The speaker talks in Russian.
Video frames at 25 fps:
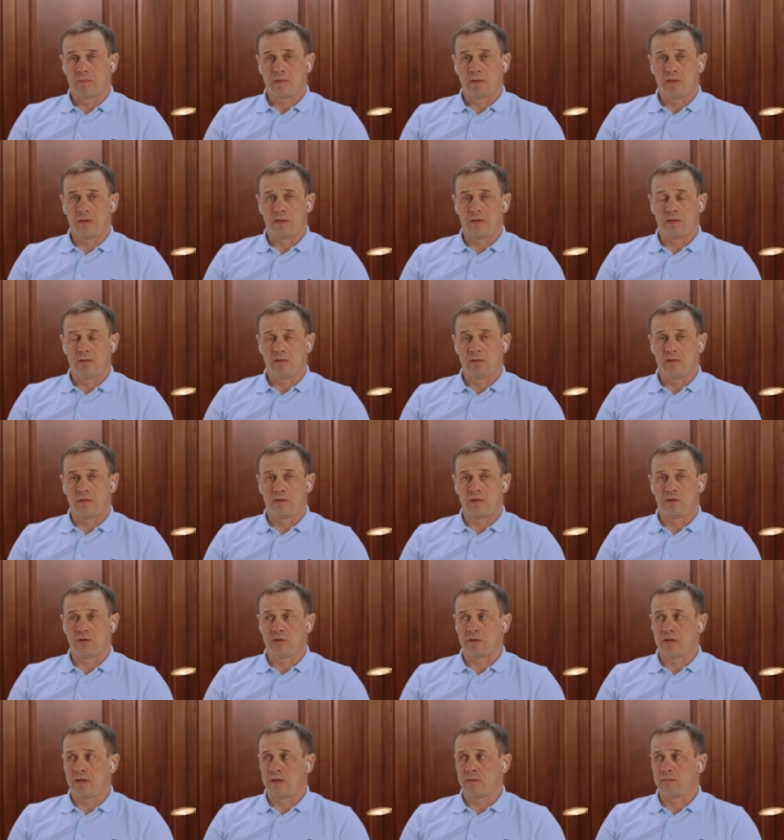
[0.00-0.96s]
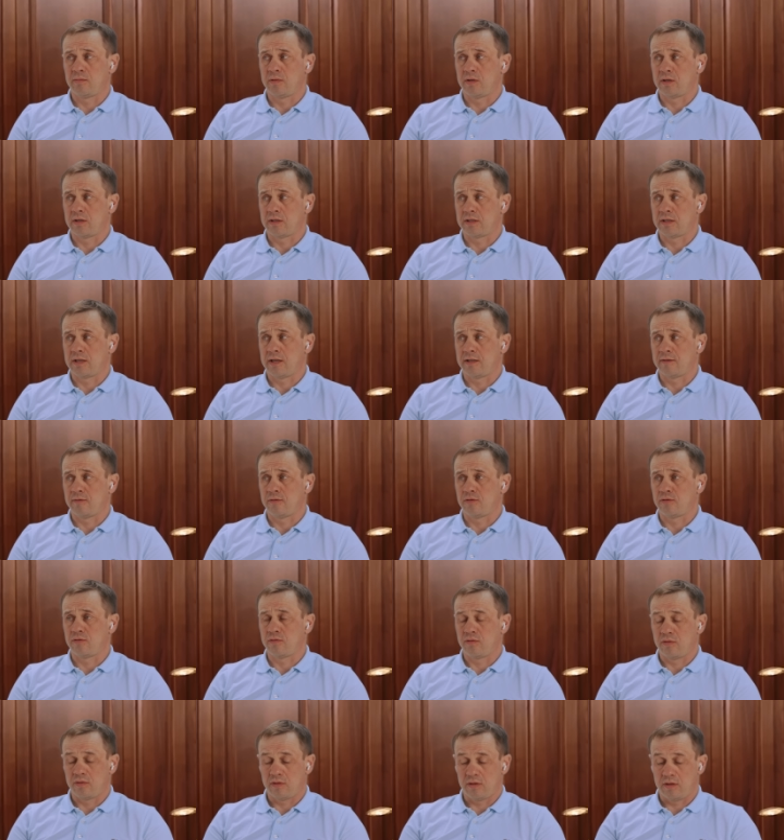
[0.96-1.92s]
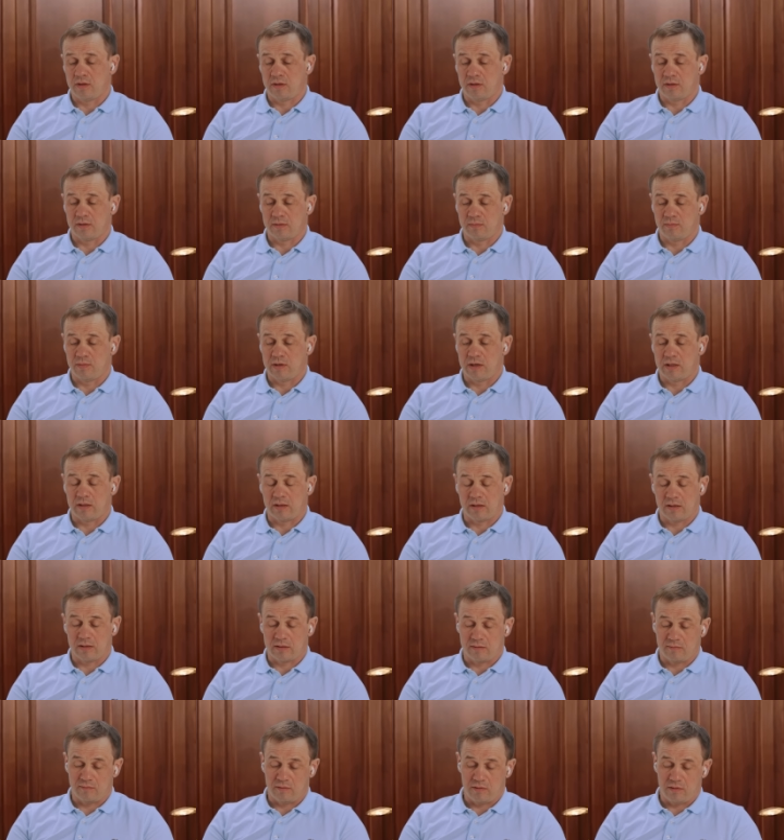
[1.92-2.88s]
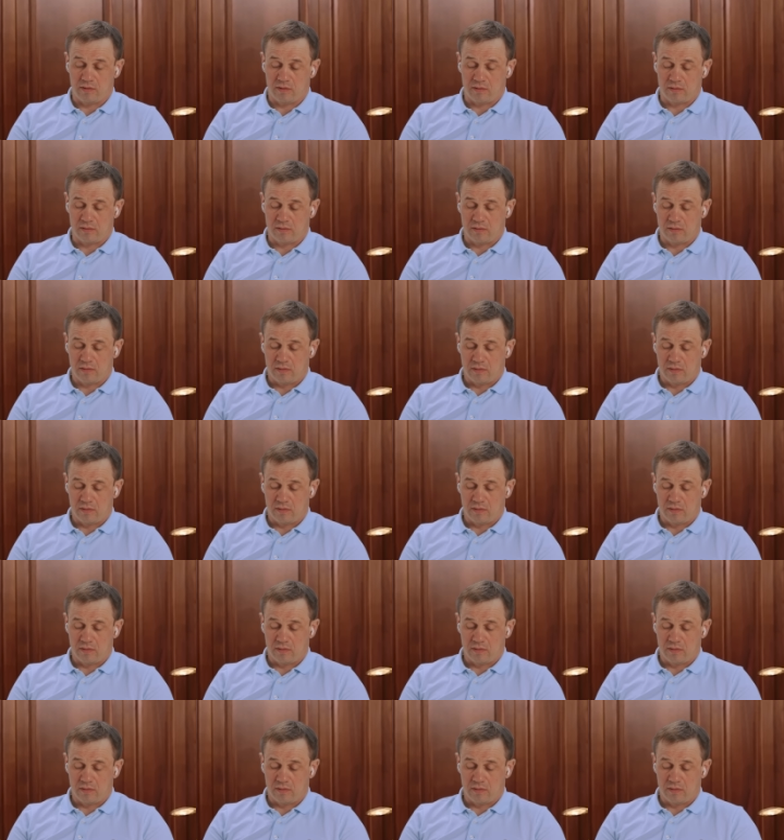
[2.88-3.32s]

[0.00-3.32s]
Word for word: и начинает мне рассказывать, что она из банка звонит.